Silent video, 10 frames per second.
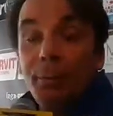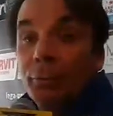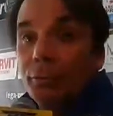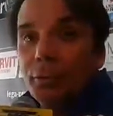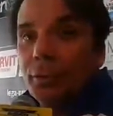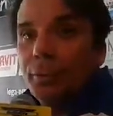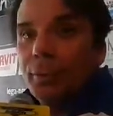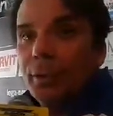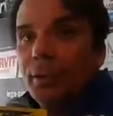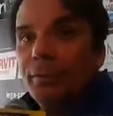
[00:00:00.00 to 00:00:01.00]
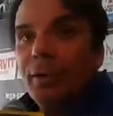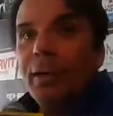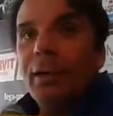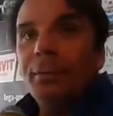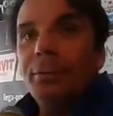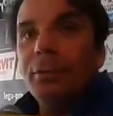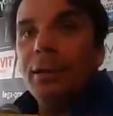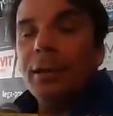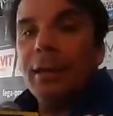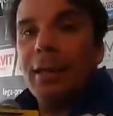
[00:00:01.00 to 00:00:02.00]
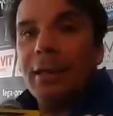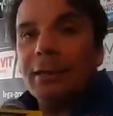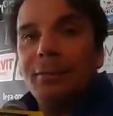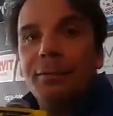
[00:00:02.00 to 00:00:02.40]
punto, poi fai i punti in casa,